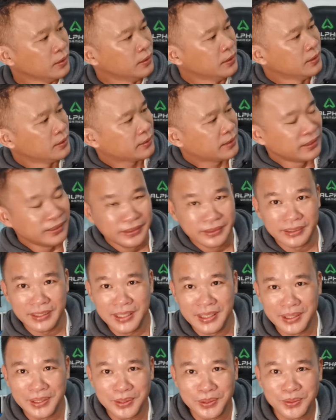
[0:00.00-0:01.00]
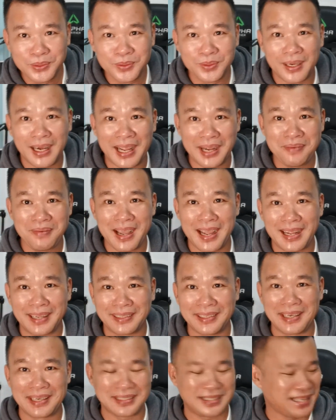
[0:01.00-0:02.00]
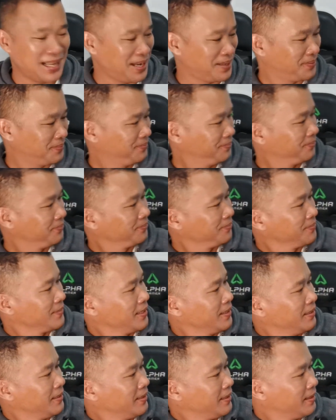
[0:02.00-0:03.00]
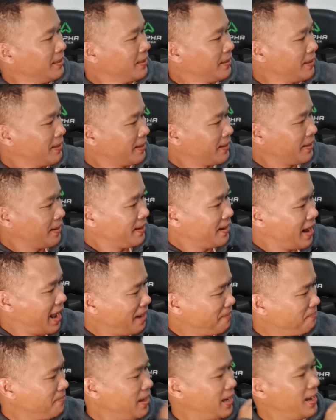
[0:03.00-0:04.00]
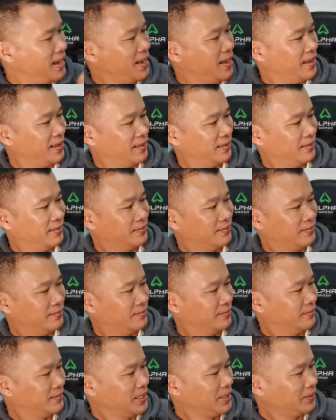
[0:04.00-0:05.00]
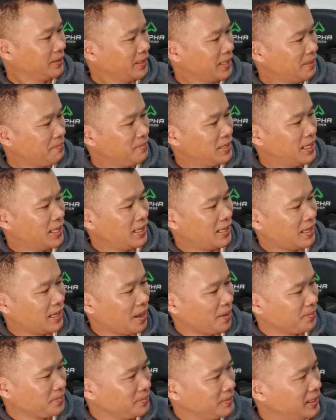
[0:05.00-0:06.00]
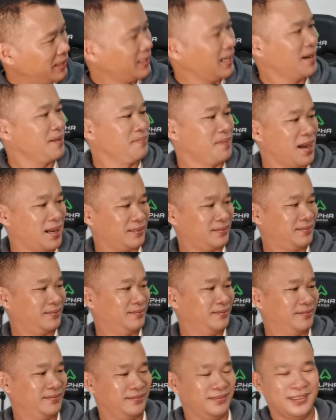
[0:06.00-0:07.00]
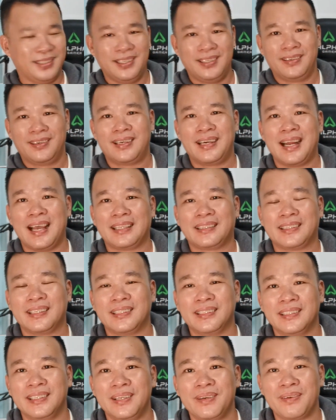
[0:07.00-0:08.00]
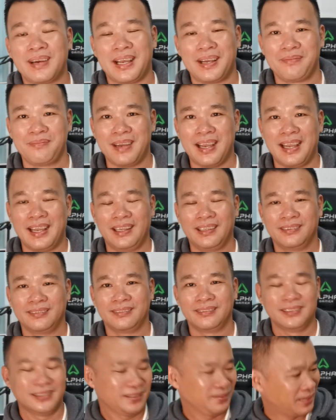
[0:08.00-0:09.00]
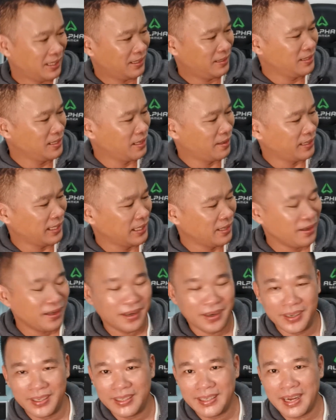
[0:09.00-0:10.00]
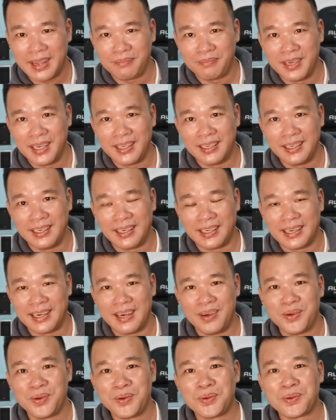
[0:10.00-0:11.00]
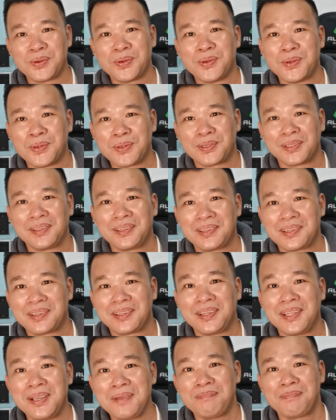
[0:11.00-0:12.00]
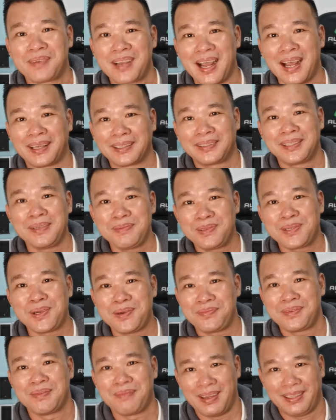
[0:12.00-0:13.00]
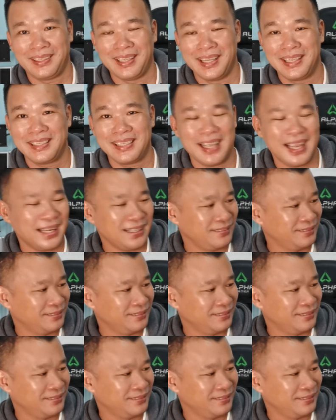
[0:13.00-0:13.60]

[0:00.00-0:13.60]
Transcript: tình yêu lãng mạn nghĩa là sao đam mê yếu tố đam mê cộng với thân mật thì nó ra tình yêu lãng mạn chúng ta hồi nãy nói rồi đam mê đây là luôn luôn tiếp cận tiếp xúc về mặt thể xác